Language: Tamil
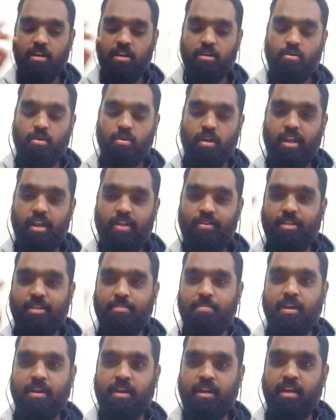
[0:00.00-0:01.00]
கூட்டிட்டு வந்த
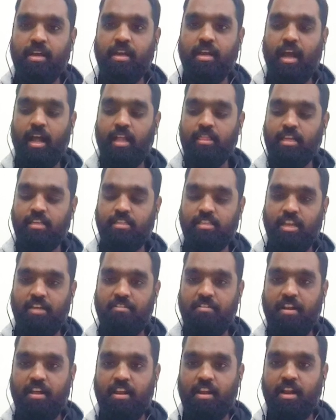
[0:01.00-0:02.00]
பிறகு அந்த
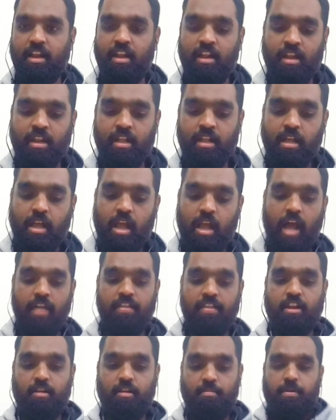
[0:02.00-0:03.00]
இஸ்ரேலர்கள்
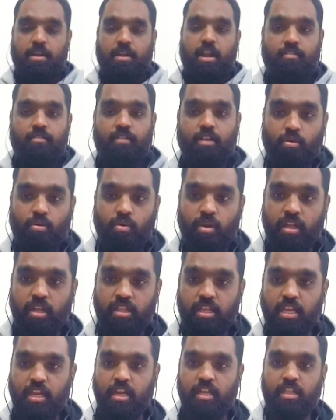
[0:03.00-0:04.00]
அதற்கு பின்னாடி வரக்கூடிய
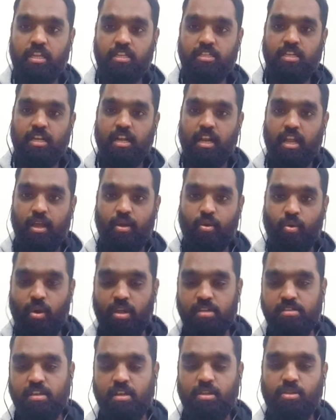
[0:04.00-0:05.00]
தீர்க்க தரிசிகளை கொலை
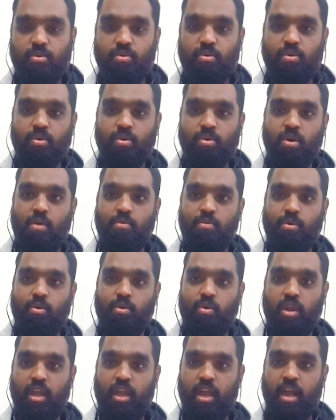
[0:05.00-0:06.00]
செய்து கொண்டோ
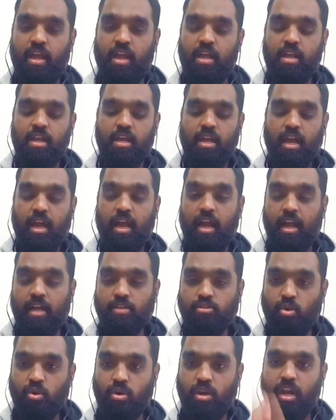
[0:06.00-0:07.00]
அவர்களுடைய
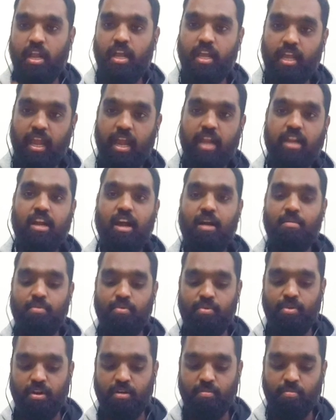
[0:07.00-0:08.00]
சொற்களை கேட்காம
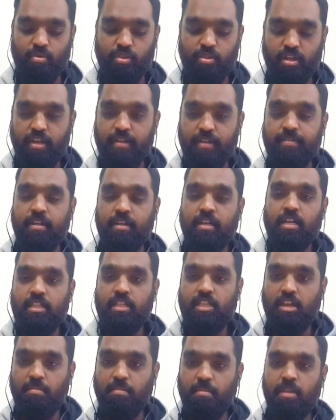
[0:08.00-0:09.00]
இருக்கும்போது
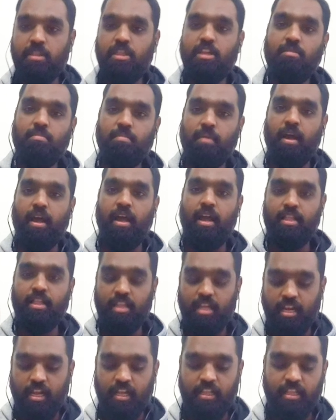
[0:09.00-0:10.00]
திரும்ப திரும்ப
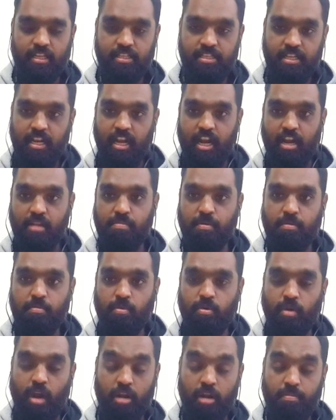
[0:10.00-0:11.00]
தரசிகள்
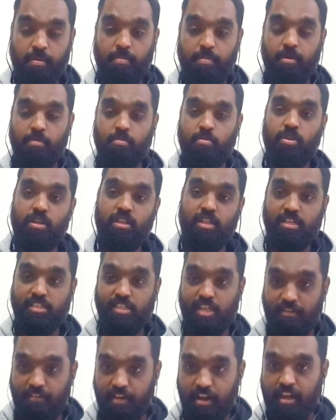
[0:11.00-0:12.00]
அனுப்ப அனுப்பப்படும் போது இந்த
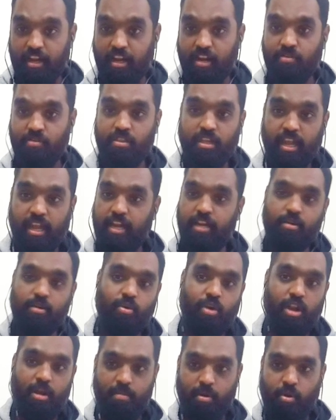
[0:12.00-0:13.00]
இஸ்ரவேலர்கள் வந்து
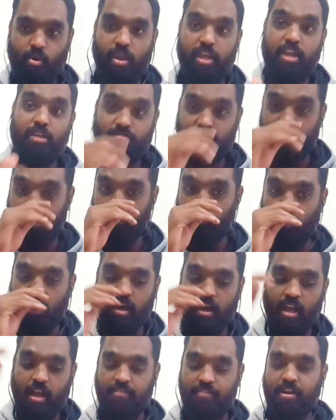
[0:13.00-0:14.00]
ஏற்றுக்கொள்ளாம கொலையும் செய்வாங்க
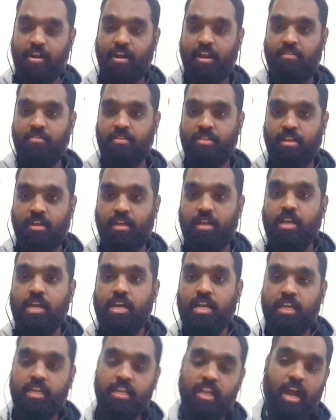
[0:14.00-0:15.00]
அவர்களை வந்து
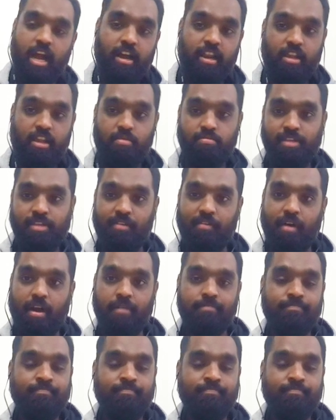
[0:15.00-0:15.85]
நிராகரிக்கவும் செய்வாங்க